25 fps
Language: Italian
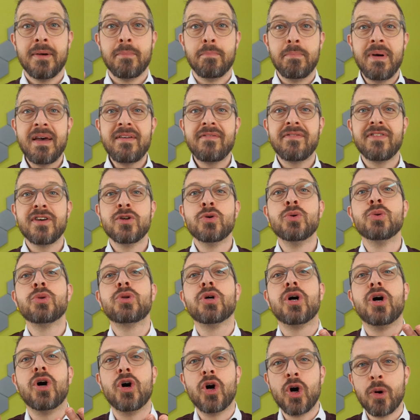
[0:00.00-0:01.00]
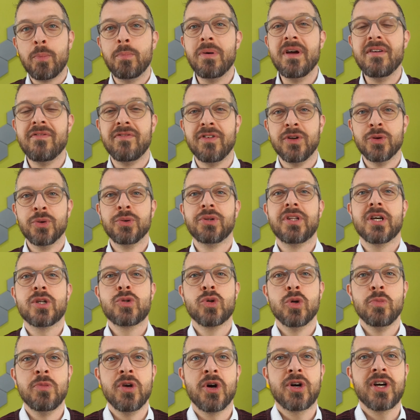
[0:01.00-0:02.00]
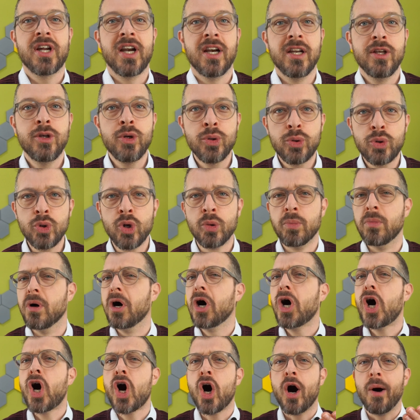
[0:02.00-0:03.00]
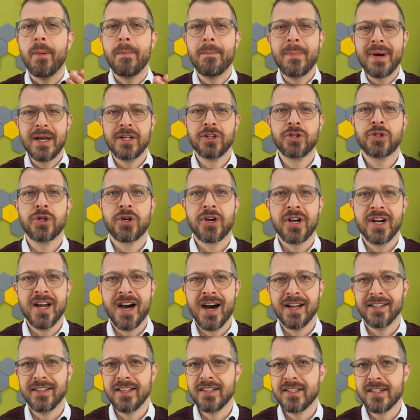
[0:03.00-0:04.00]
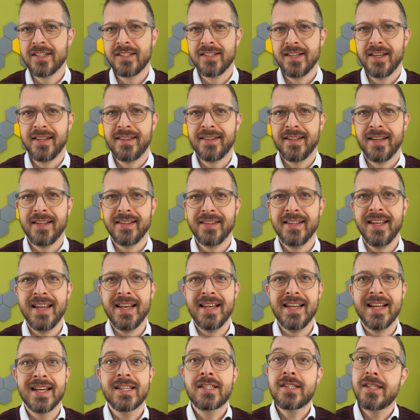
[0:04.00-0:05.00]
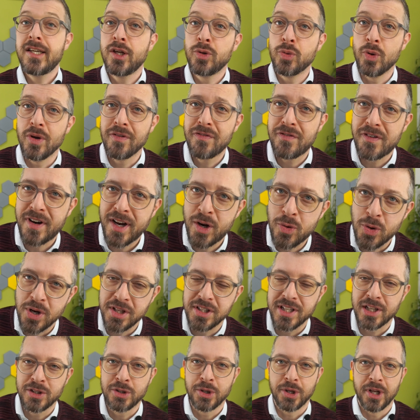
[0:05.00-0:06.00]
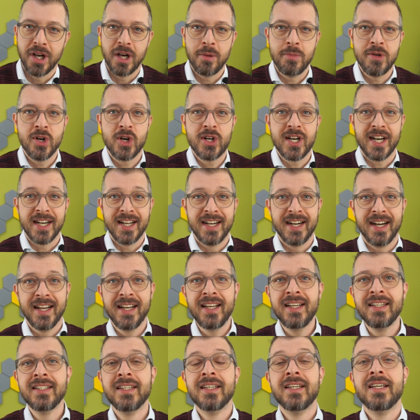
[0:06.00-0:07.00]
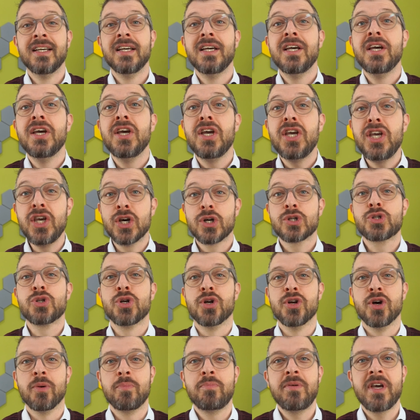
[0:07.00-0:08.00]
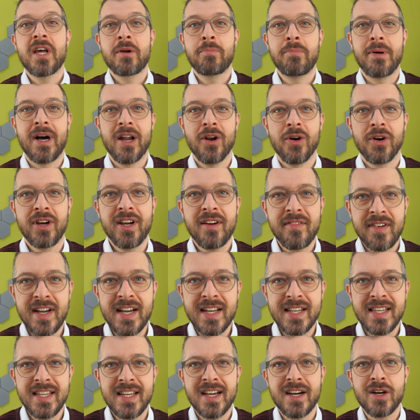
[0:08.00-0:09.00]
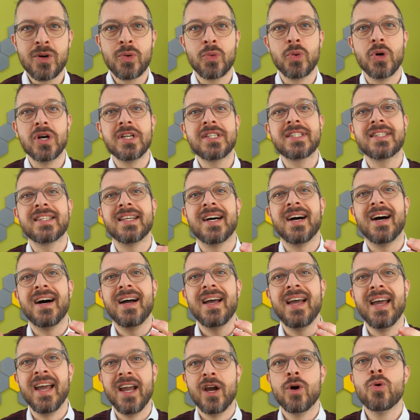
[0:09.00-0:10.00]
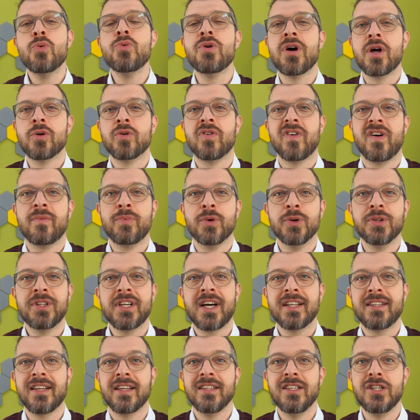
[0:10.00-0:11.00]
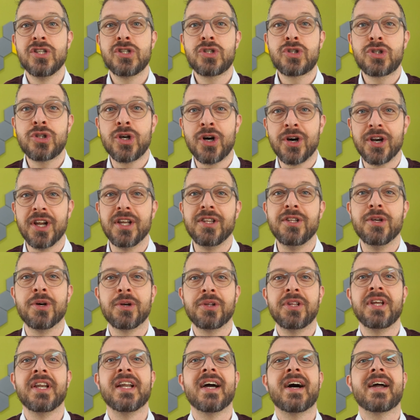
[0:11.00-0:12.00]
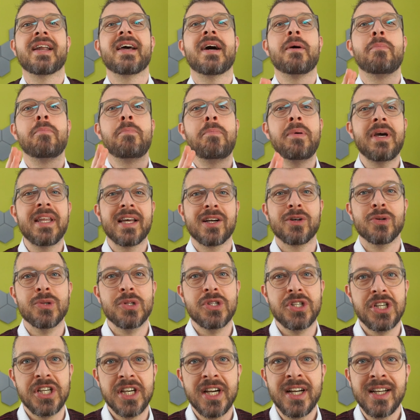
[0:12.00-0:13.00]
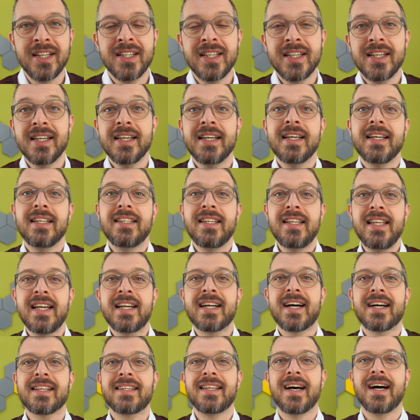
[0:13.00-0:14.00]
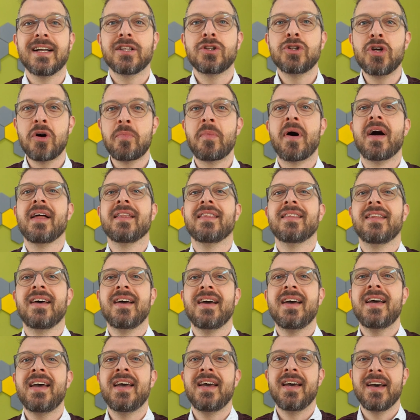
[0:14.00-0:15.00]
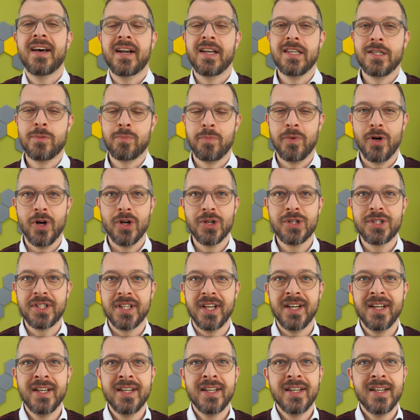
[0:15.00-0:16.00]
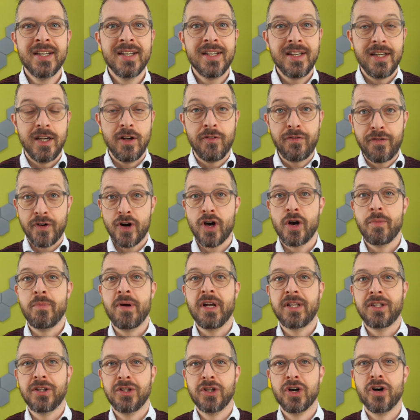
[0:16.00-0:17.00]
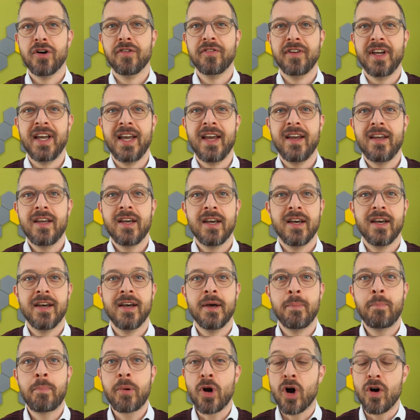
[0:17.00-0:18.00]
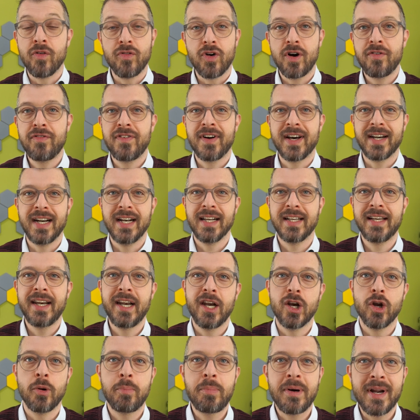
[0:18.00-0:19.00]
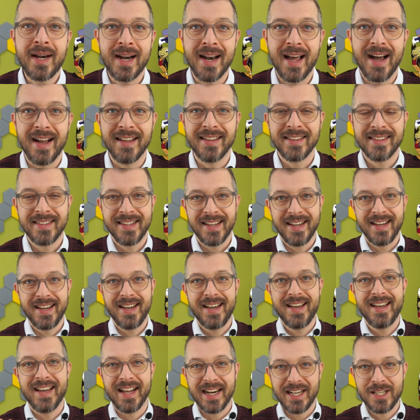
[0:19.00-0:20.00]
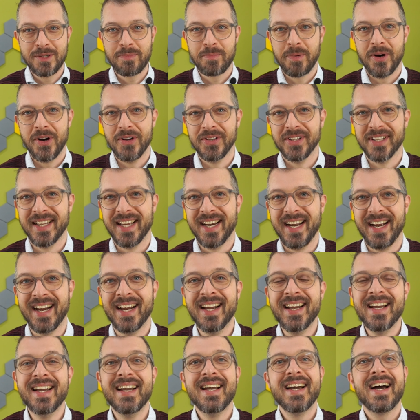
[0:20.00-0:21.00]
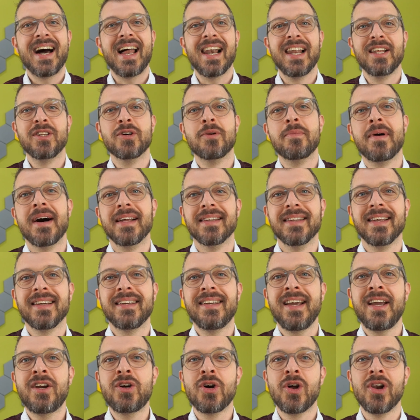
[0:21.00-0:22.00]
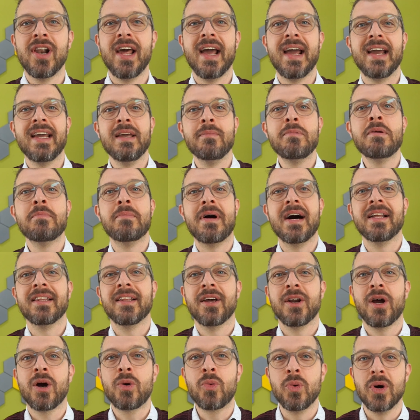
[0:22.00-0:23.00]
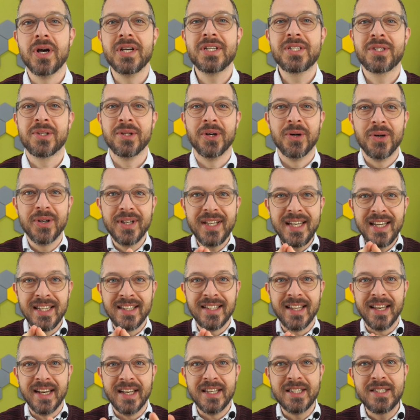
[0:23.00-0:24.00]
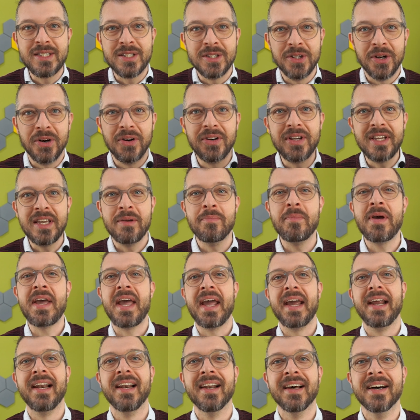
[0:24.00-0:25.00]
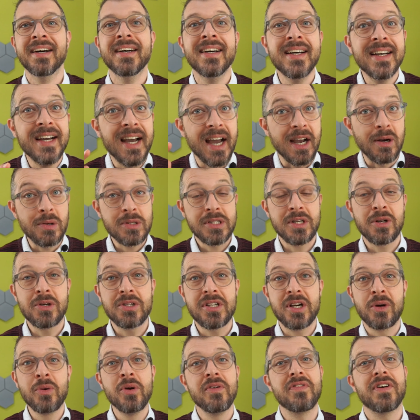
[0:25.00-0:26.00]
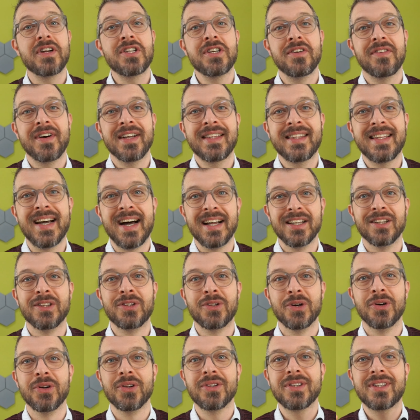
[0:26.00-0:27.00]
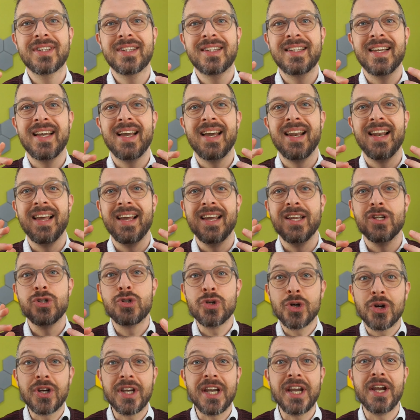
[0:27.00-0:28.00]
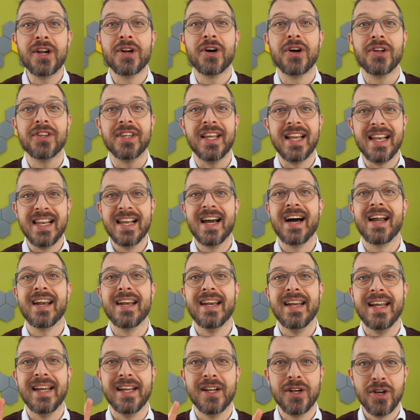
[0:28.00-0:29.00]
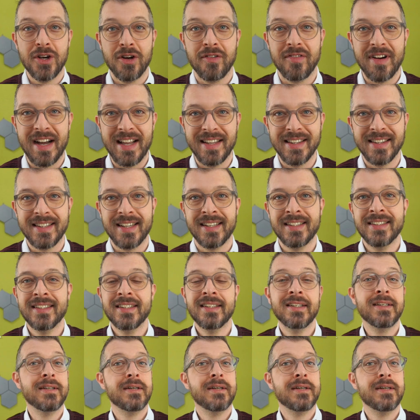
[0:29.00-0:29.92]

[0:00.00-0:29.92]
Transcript: Benvenuto o benvenuta sul mio canale YouTube o bentornati se siete degli assidui frequentatori del mio canale. Io sono Pierpaolo Cavagna, questa è una nuova puntata di Storie di ordinaria pedagogia dedicata a domande e risposte. Il format dove eh, provo a fare il grillo parlante e rispondere alle domande che i colleghi mi mandano a questo indirizzo email. E questa cosa qui faceva tanto telegiochino degli anni 90.